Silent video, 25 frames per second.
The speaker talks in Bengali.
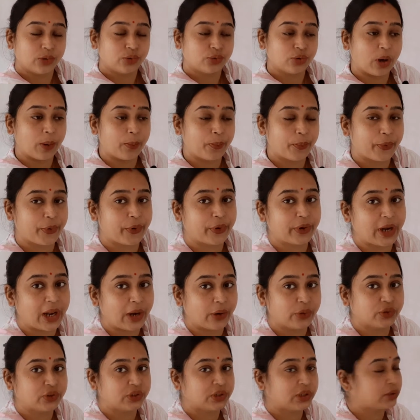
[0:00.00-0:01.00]
সম্পর্কটা
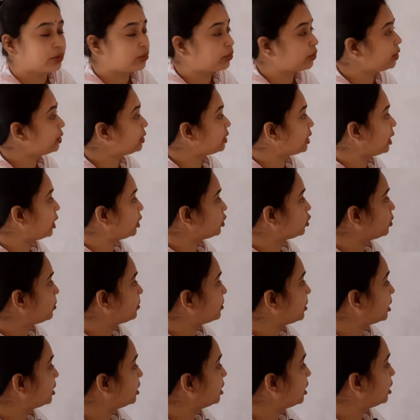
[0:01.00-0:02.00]
আলোচনা করি তাহলে
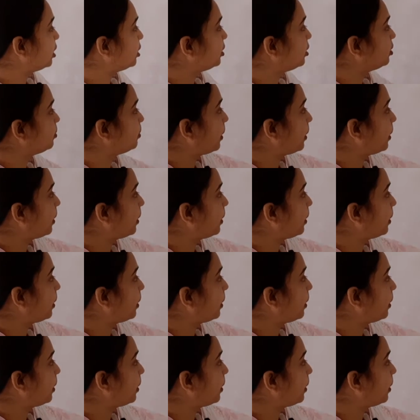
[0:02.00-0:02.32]
তোমাদের